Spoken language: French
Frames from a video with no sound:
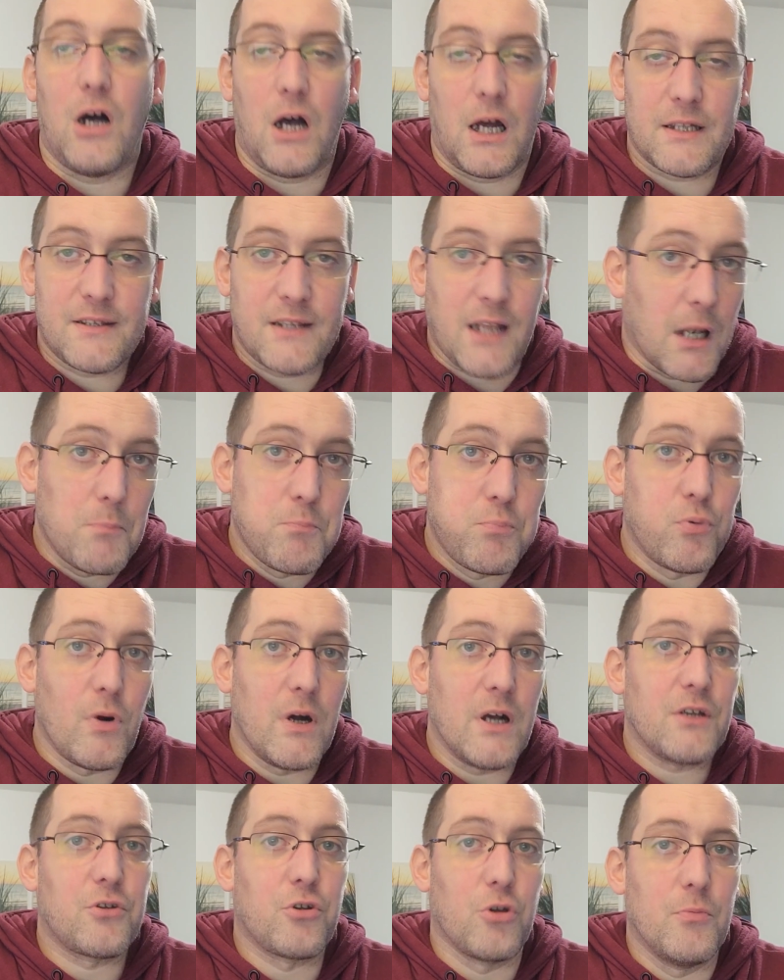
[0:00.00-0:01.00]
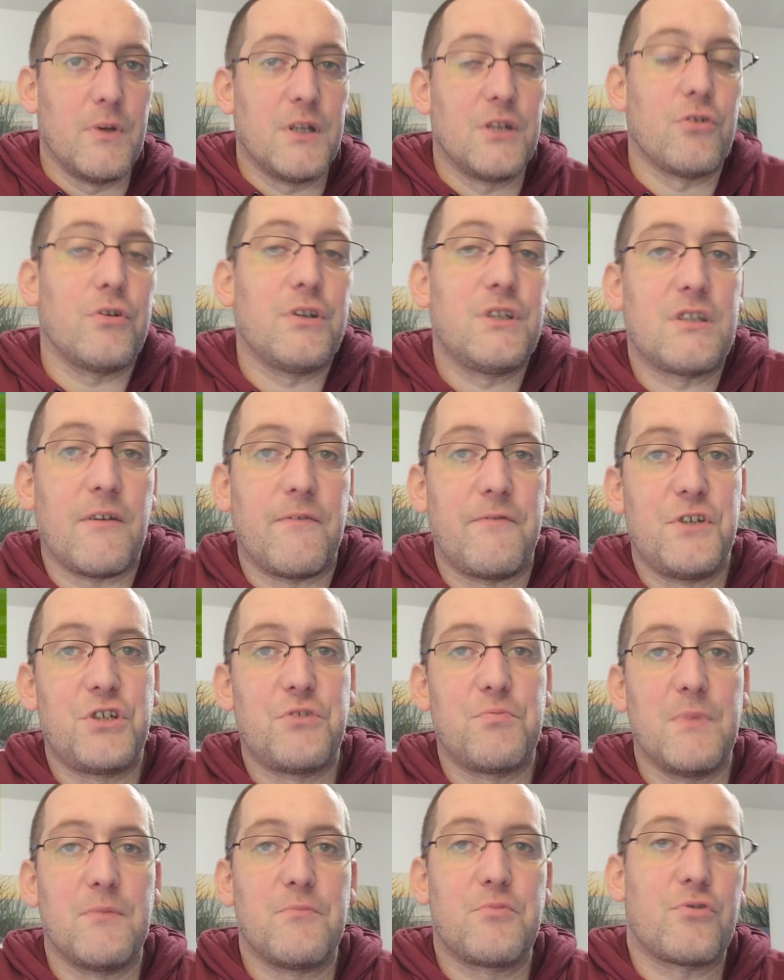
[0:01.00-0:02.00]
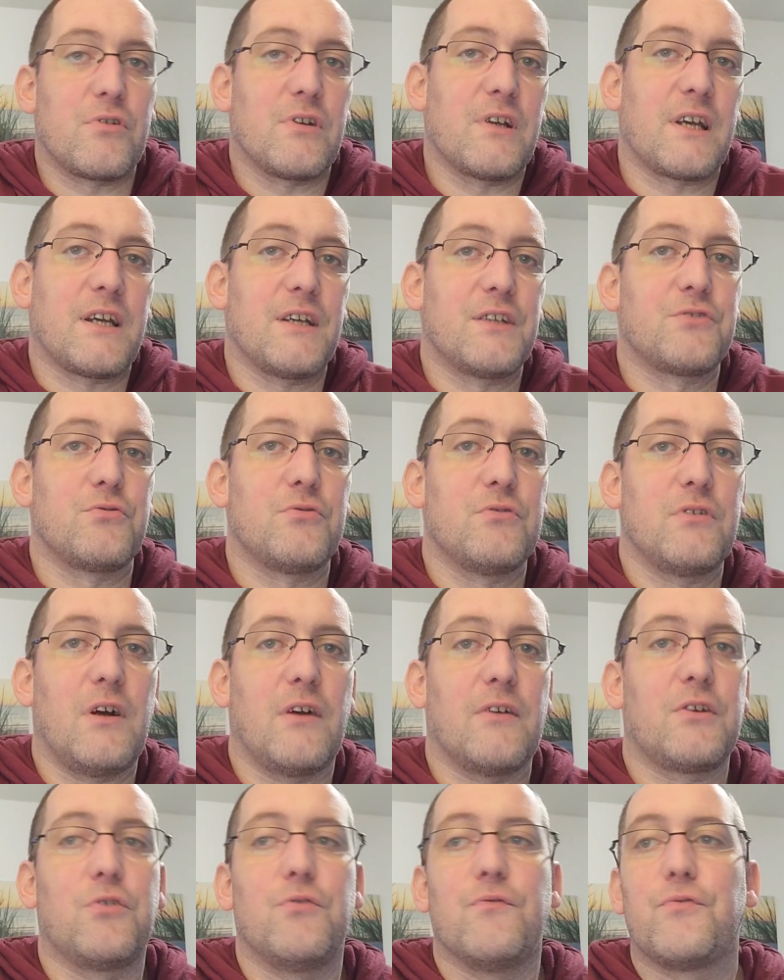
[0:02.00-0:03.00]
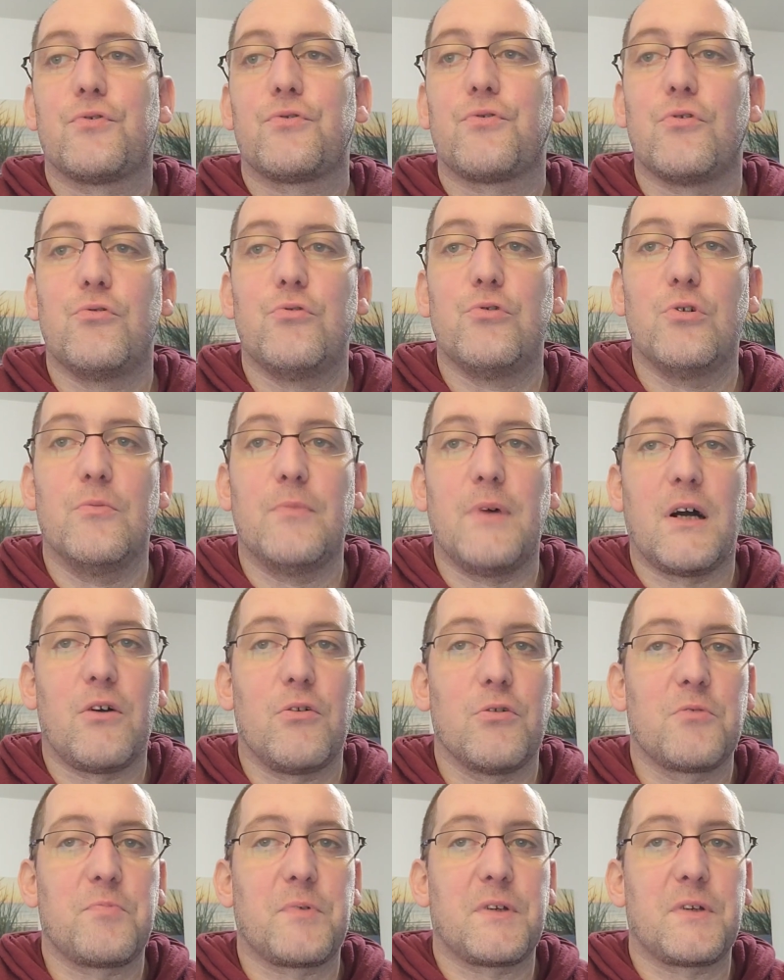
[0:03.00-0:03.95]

À tel point que maintenant, il s'affiche même sur les réseaux avec une photo de lui au Maroc,